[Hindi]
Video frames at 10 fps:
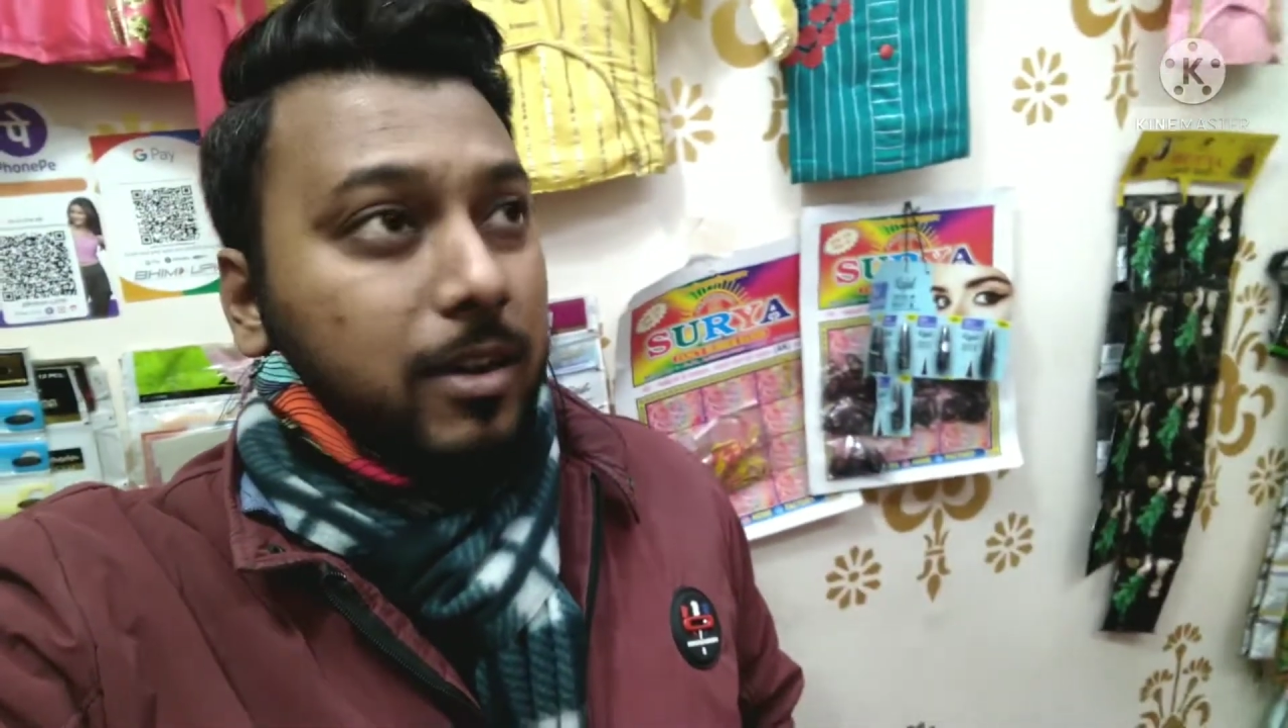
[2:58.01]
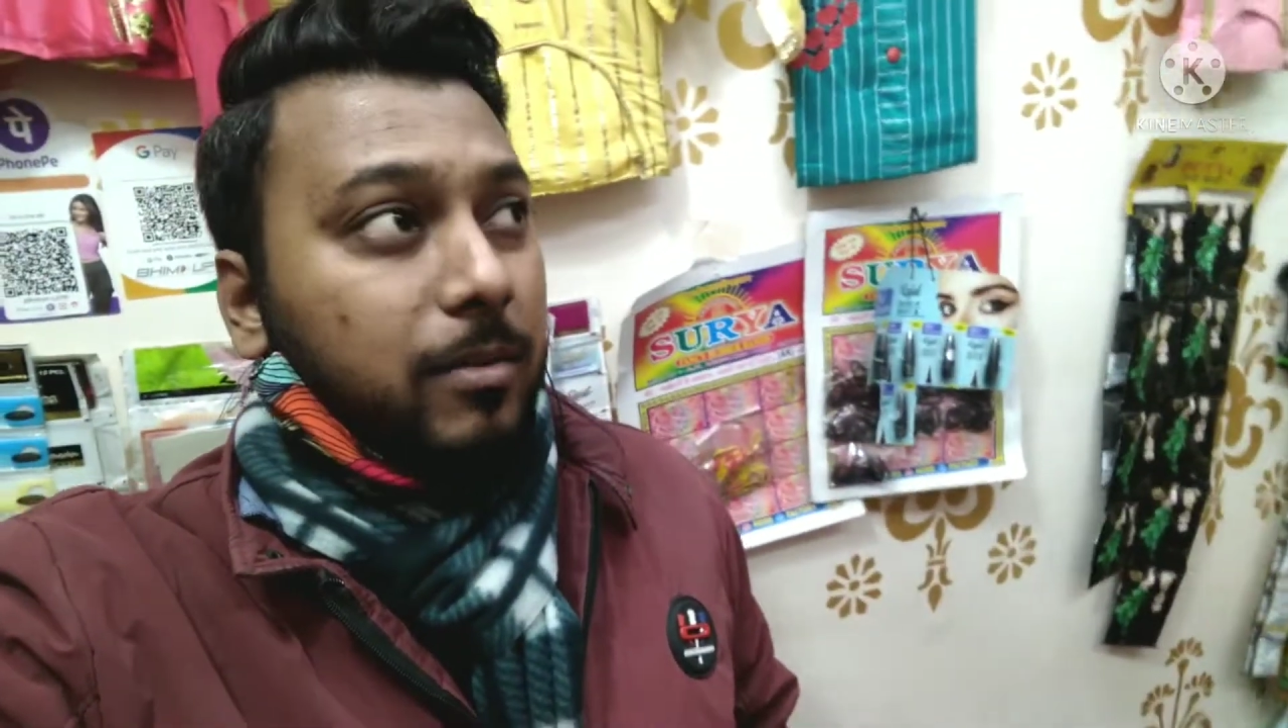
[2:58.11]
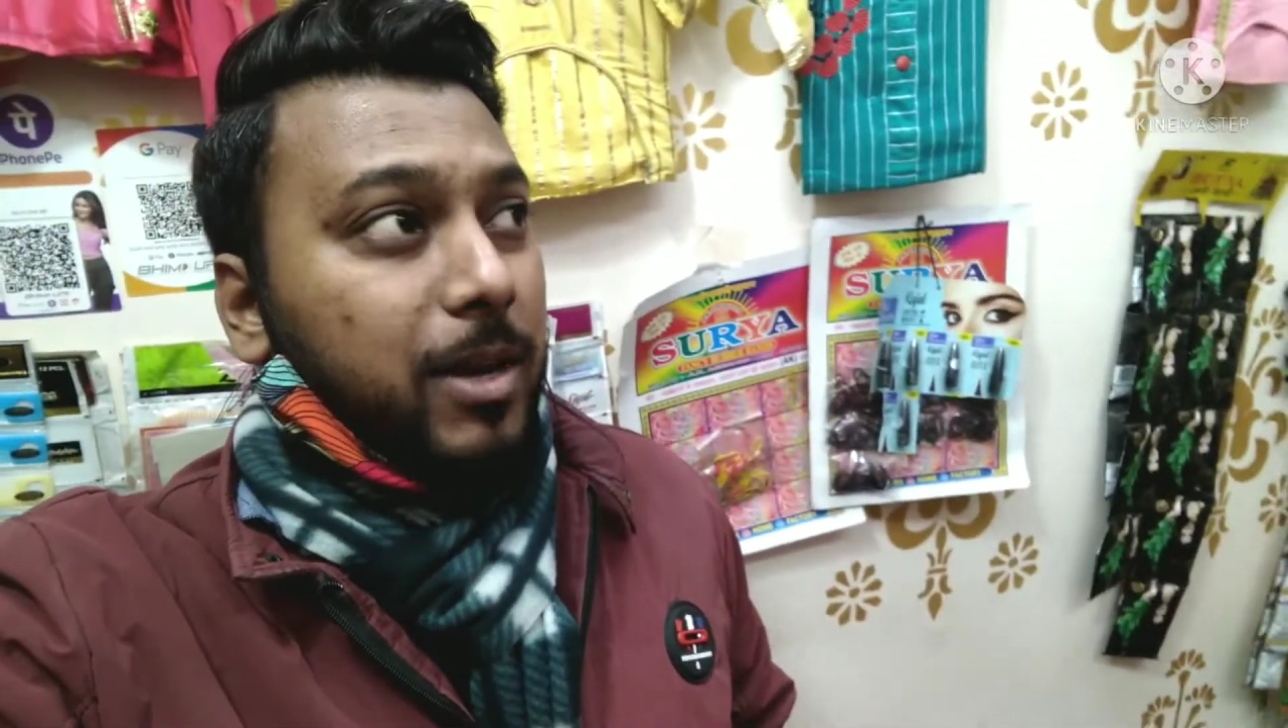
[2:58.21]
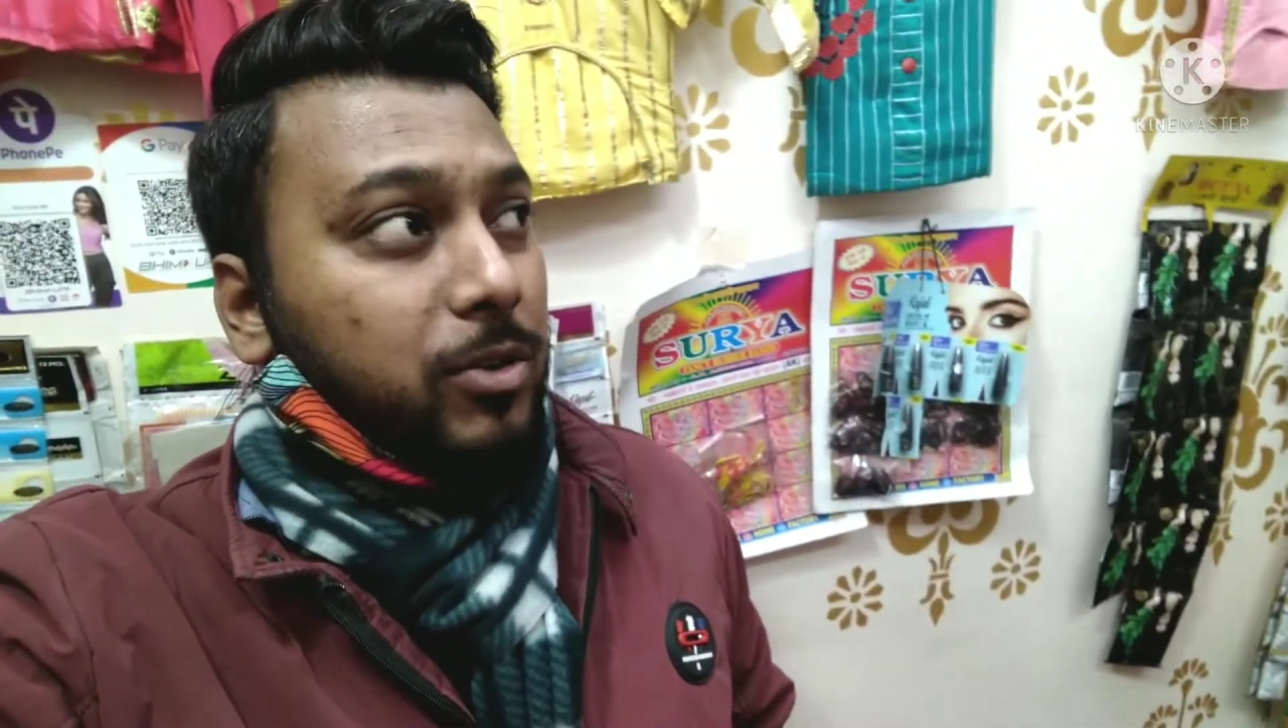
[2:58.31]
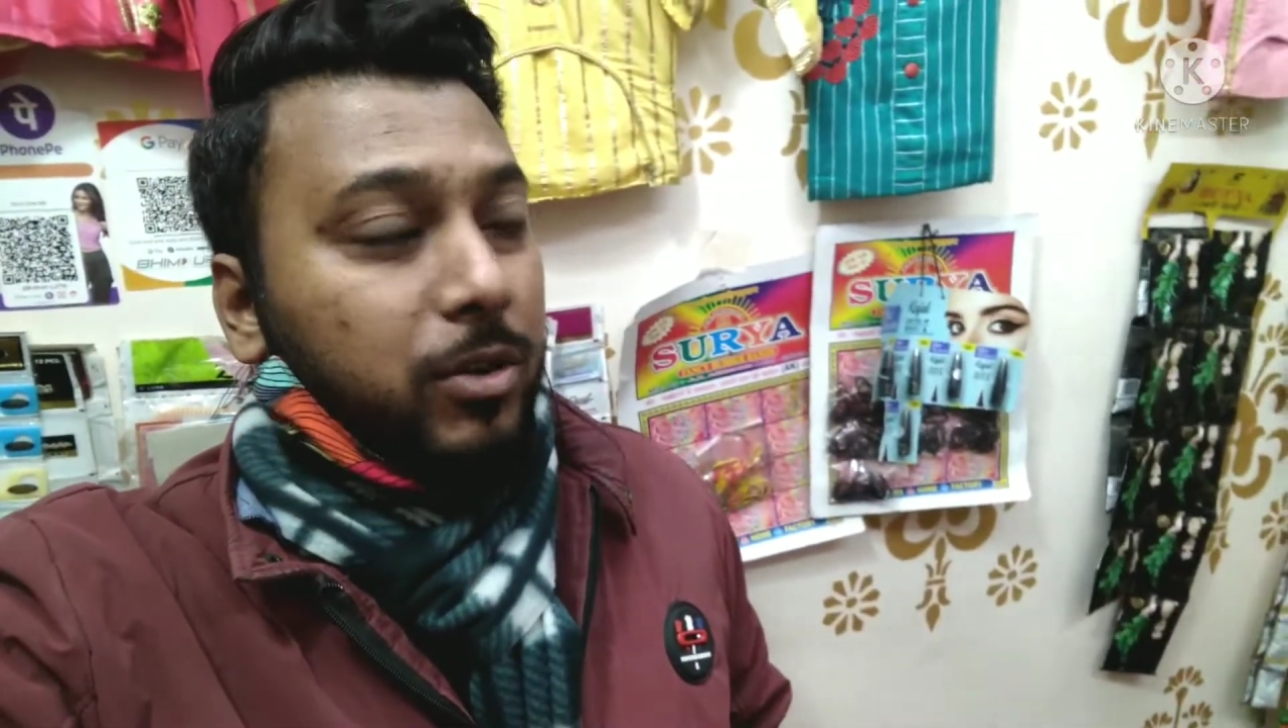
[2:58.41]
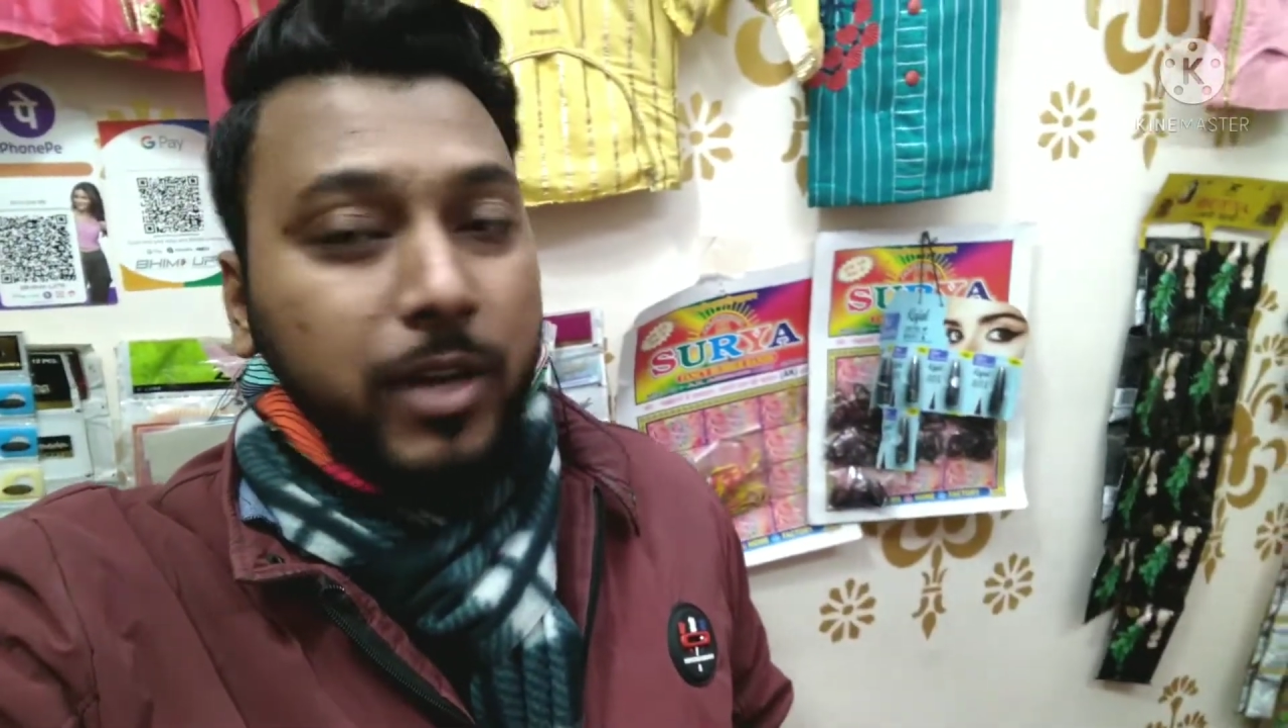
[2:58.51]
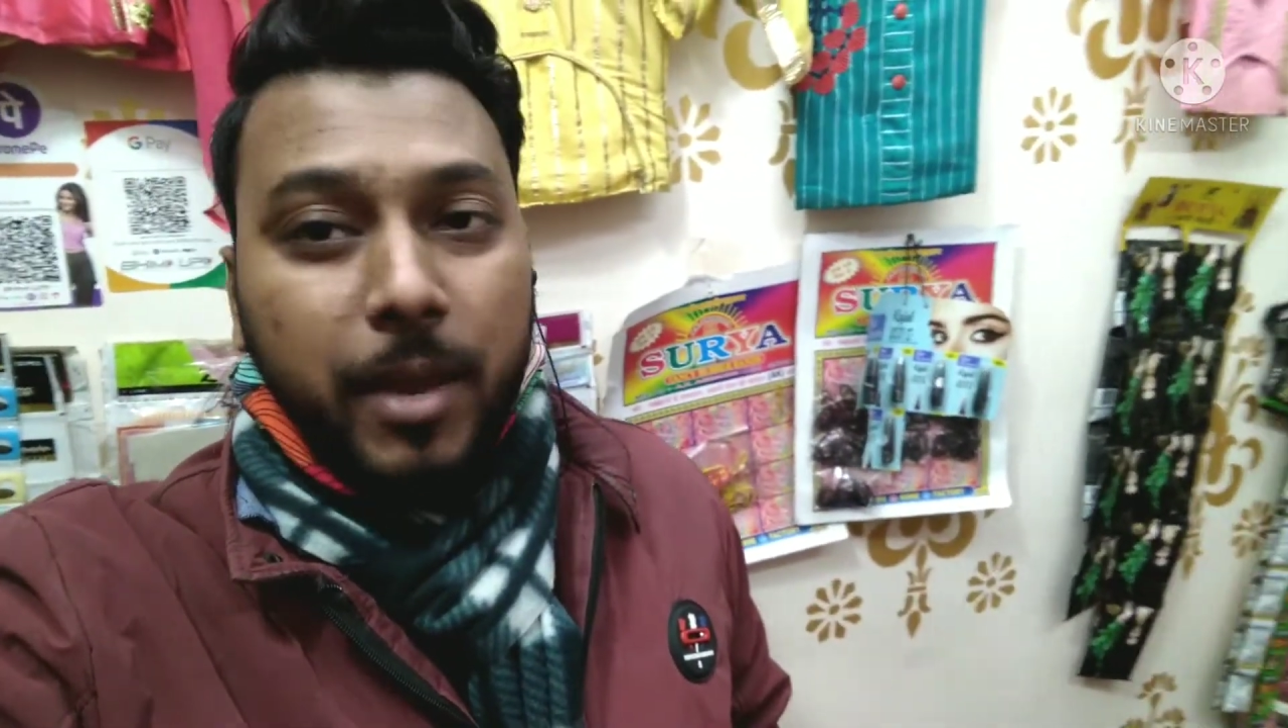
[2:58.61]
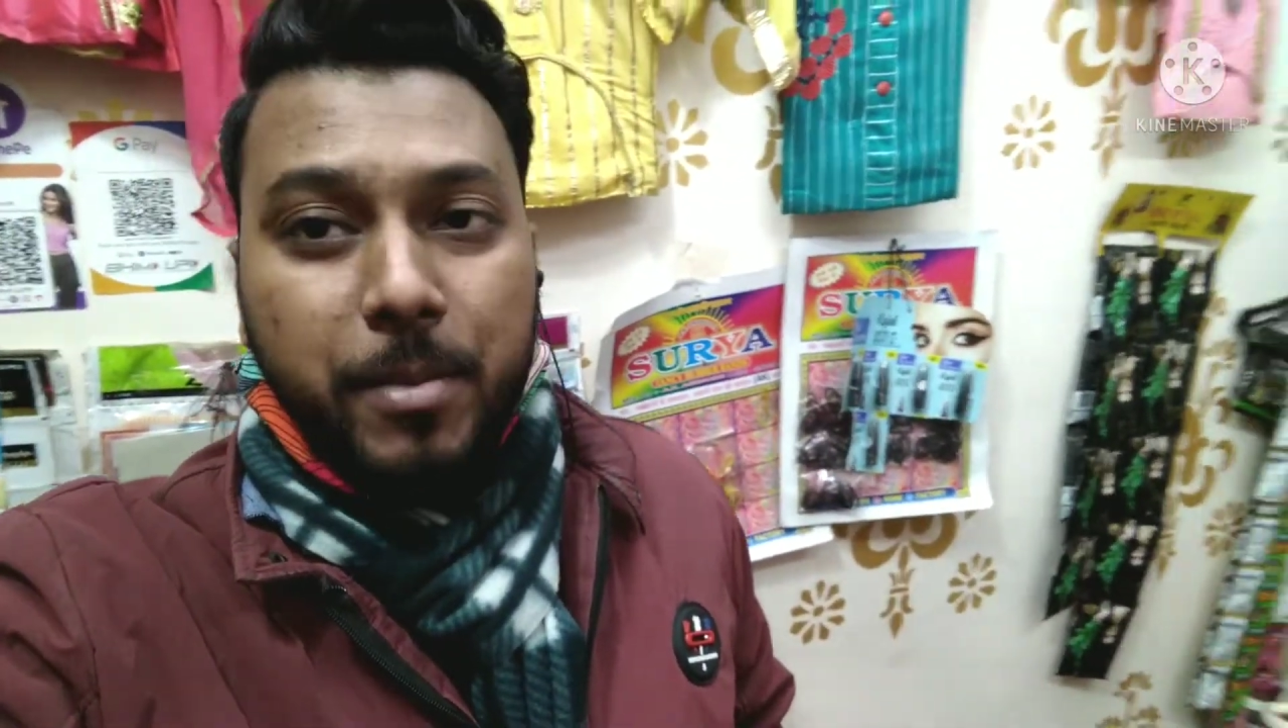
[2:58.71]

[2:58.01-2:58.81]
अब एक्चुअली टाइम